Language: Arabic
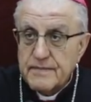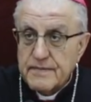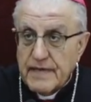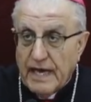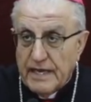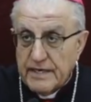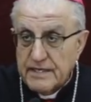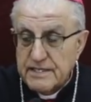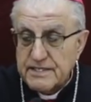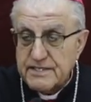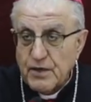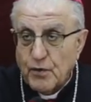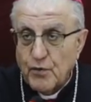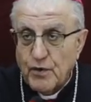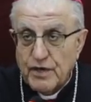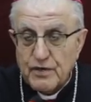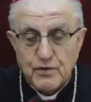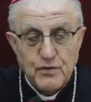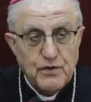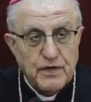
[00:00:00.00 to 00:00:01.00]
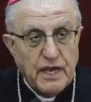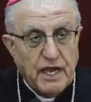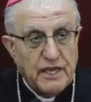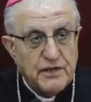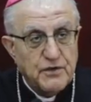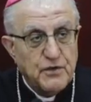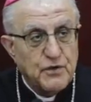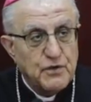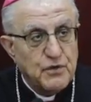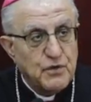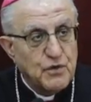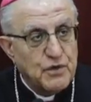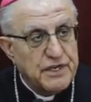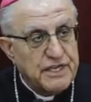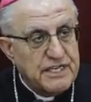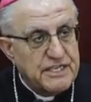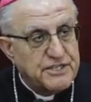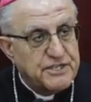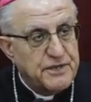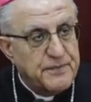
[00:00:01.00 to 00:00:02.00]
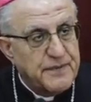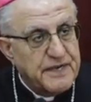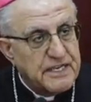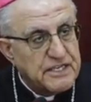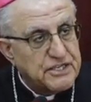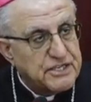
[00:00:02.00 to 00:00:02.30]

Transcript: كانوا يصورون أن النور يجي من